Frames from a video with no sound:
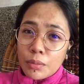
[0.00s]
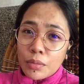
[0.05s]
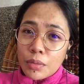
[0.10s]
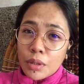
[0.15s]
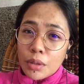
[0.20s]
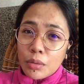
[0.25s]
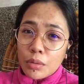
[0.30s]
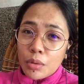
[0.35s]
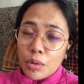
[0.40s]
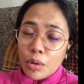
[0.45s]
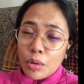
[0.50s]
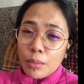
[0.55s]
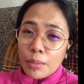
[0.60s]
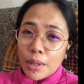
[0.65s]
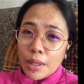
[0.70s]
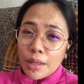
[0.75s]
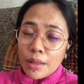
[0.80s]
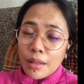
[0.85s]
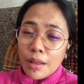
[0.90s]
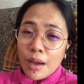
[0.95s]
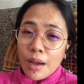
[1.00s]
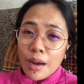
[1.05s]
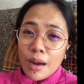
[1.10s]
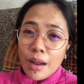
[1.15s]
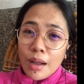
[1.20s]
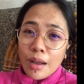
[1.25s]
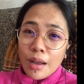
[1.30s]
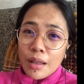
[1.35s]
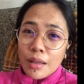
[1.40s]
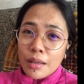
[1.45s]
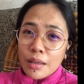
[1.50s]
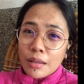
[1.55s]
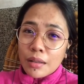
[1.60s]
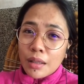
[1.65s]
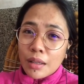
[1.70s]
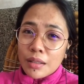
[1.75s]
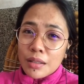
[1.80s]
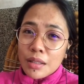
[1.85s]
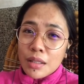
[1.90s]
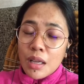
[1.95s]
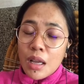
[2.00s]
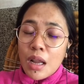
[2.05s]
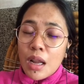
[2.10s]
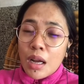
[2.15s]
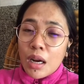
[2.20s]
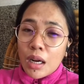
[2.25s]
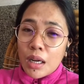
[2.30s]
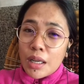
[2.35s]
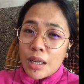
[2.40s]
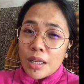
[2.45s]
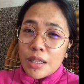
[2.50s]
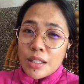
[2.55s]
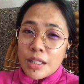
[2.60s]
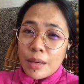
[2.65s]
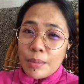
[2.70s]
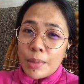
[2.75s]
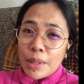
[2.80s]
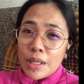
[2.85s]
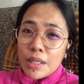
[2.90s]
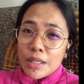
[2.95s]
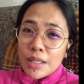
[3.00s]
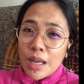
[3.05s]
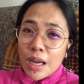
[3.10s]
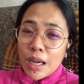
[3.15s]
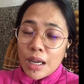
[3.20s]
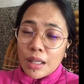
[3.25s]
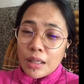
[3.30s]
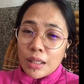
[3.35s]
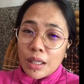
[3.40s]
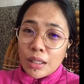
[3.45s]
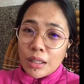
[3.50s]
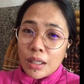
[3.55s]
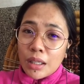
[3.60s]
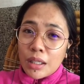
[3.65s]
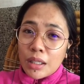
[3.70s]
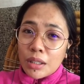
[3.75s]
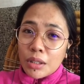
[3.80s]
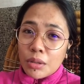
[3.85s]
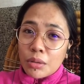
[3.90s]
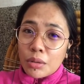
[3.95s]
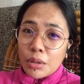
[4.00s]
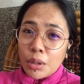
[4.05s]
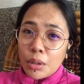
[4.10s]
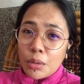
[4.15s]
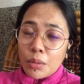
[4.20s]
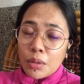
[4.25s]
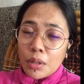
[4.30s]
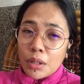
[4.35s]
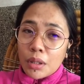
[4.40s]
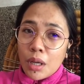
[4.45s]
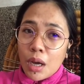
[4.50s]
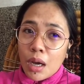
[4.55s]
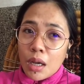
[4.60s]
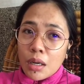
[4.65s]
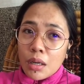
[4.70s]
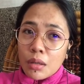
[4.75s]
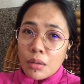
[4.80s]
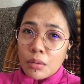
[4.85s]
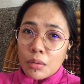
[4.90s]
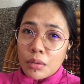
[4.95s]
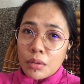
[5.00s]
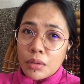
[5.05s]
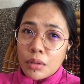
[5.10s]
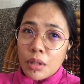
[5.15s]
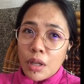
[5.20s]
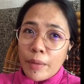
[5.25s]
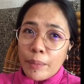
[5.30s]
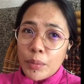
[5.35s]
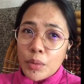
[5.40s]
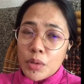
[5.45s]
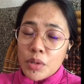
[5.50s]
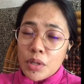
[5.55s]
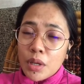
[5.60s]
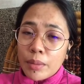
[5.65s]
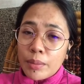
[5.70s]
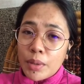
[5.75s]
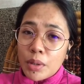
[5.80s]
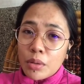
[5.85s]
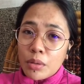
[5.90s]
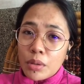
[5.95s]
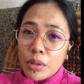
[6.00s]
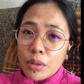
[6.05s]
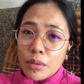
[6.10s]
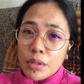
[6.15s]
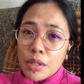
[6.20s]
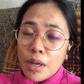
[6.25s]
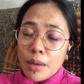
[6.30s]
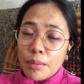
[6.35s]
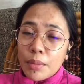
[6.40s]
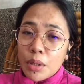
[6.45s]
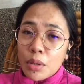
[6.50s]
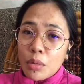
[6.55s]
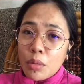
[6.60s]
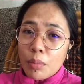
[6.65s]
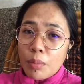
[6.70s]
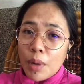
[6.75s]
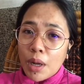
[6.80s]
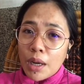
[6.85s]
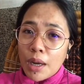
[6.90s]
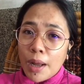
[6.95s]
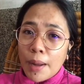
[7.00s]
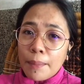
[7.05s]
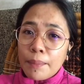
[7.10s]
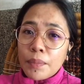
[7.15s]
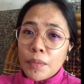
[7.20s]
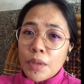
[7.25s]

marunong ko maggitara, ganyan. Tapos, kaya ang sabi niya sa akin, dadalhin ko daw yung gitara ko. Tapos, sabi ko, sabi ko pa na